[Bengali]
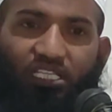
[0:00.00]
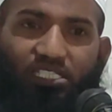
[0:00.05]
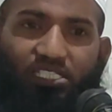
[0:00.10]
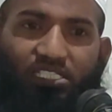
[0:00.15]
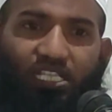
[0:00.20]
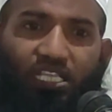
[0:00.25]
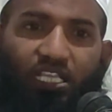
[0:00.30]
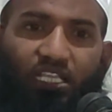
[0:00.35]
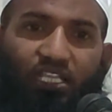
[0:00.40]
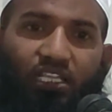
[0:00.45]

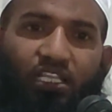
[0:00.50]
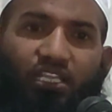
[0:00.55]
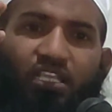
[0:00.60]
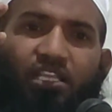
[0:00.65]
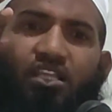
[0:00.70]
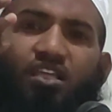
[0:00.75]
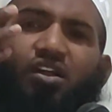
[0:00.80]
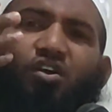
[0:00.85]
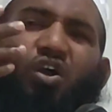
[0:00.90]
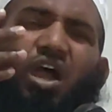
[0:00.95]
বলতেছে
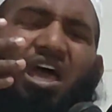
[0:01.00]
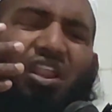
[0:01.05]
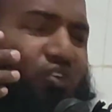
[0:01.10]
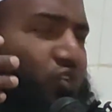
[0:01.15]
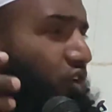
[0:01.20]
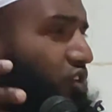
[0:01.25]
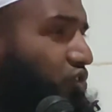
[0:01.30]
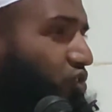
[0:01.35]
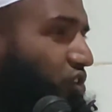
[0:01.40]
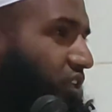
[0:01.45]
আরো
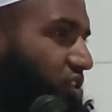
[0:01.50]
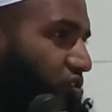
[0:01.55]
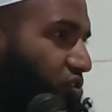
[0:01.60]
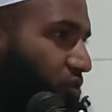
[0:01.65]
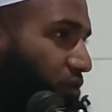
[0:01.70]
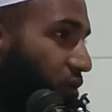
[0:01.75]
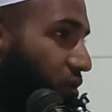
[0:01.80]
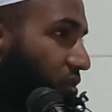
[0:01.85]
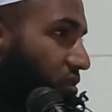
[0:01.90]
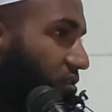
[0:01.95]
কত কিছু